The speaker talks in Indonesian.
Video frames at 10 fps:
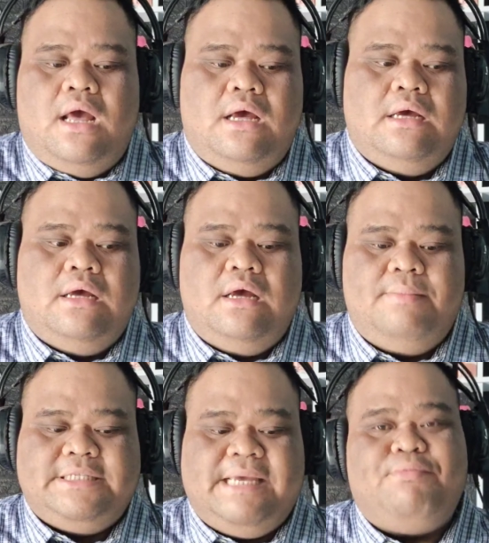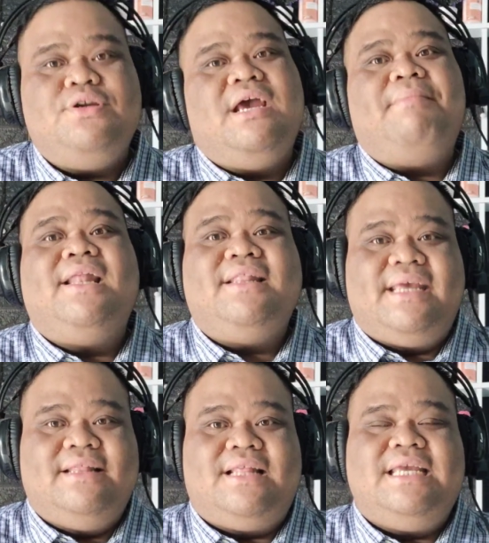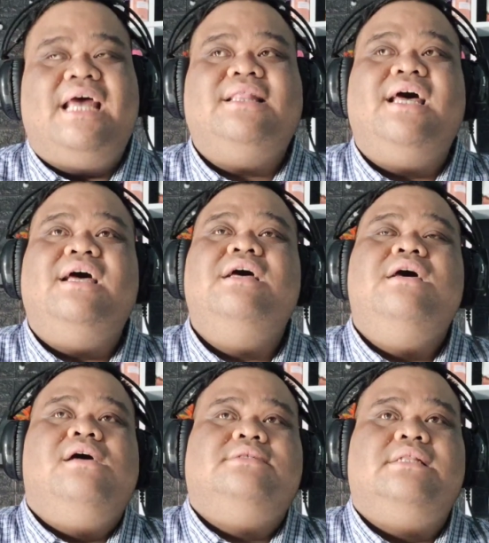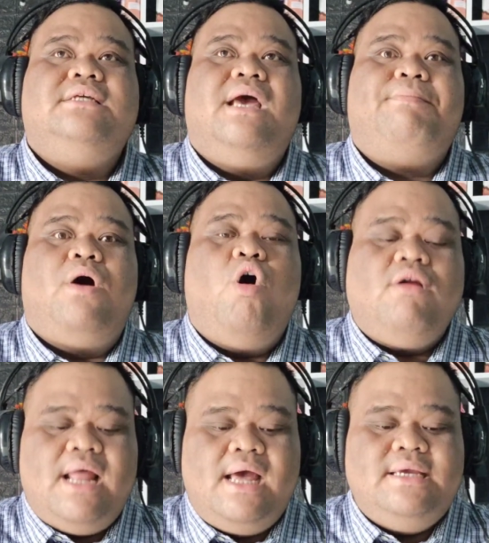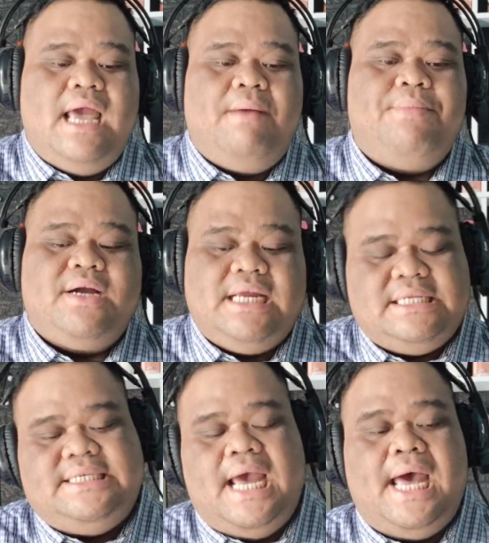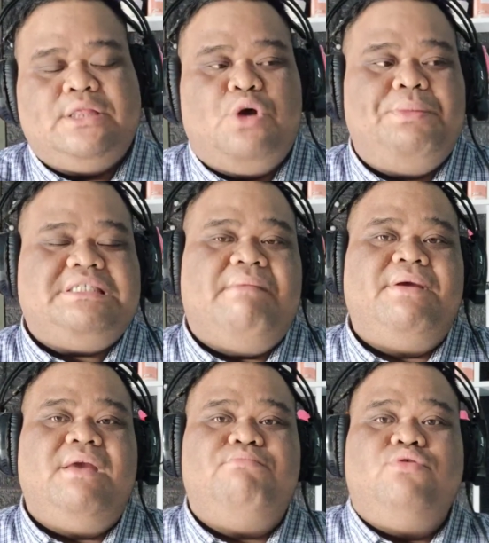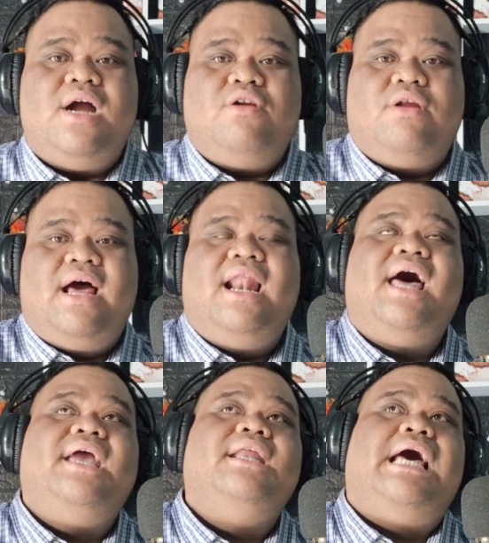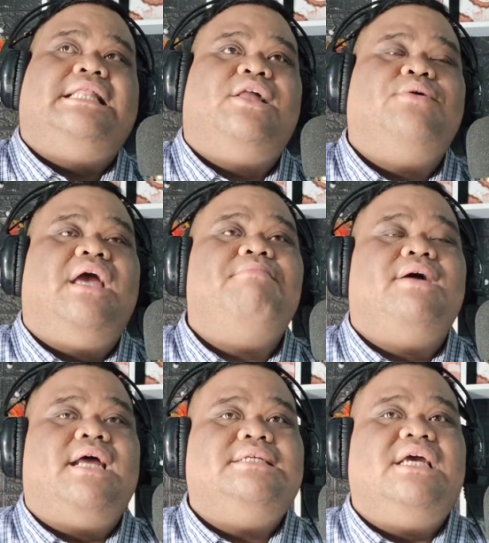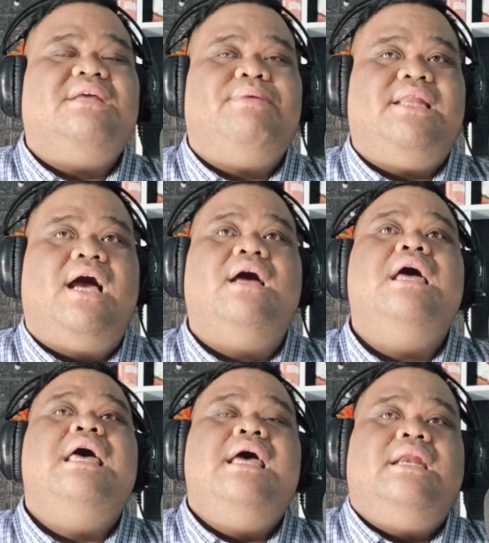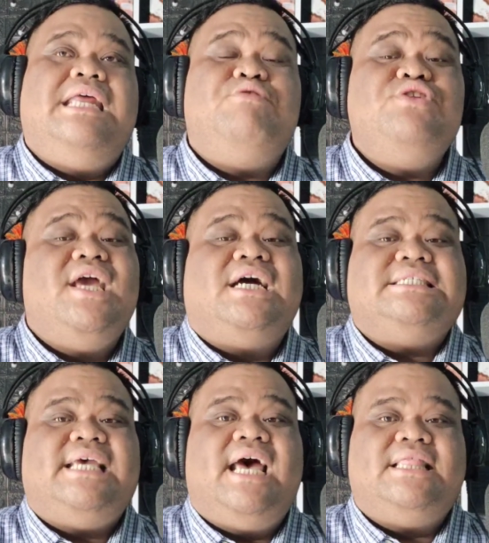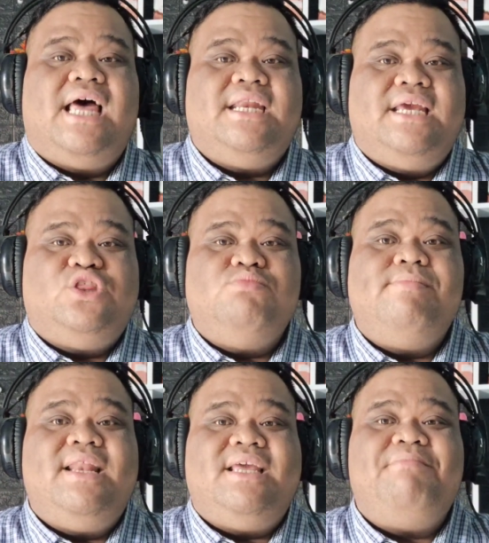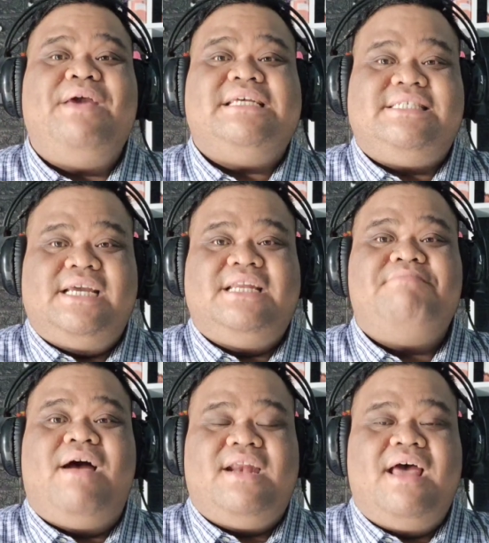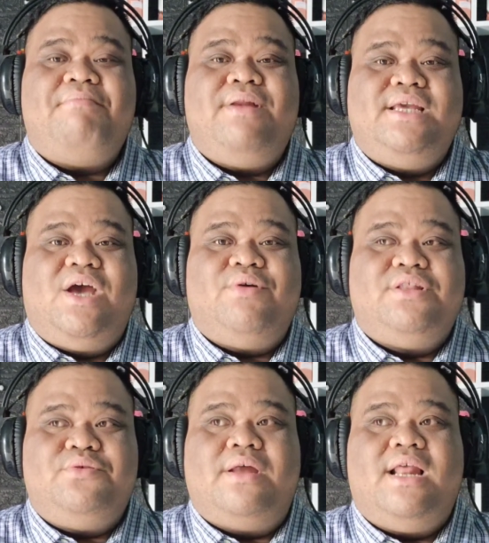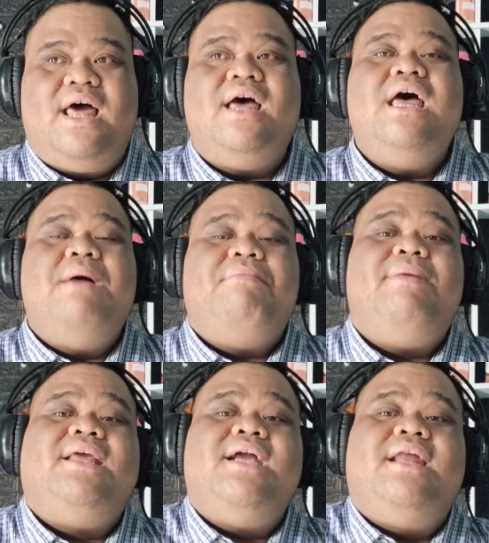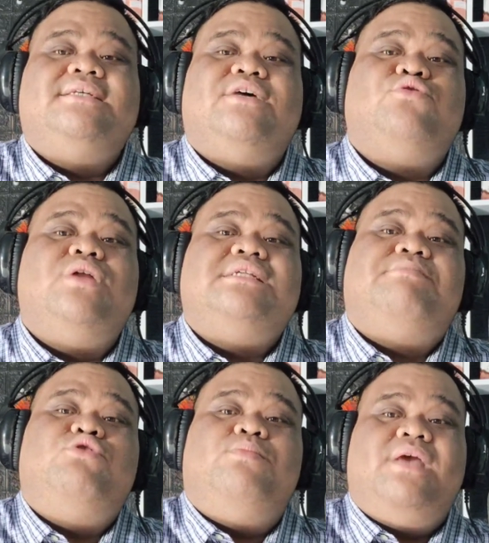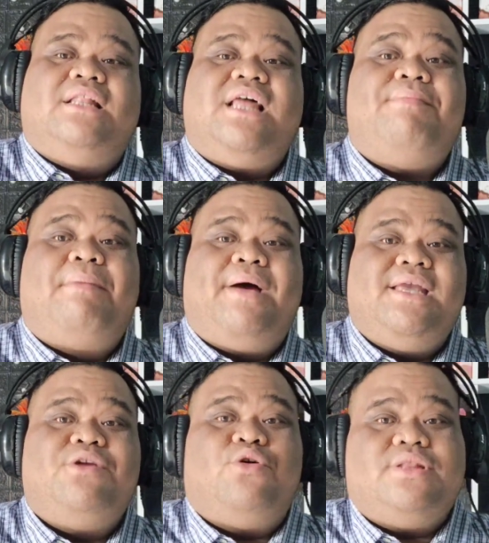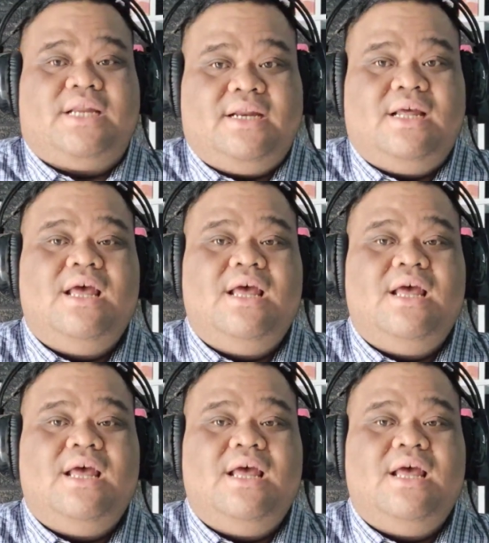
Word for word: uh, meskipun dia mantri, ternyata setiap orang yang bekerja atau bisa menyembuhkan orang lain atau yang bekerja di bidang di dunia kesehatan itu memiliki basic di mana beliau itu adalah memiliki garis keturunan sebelumnya entah bapaknya dokter,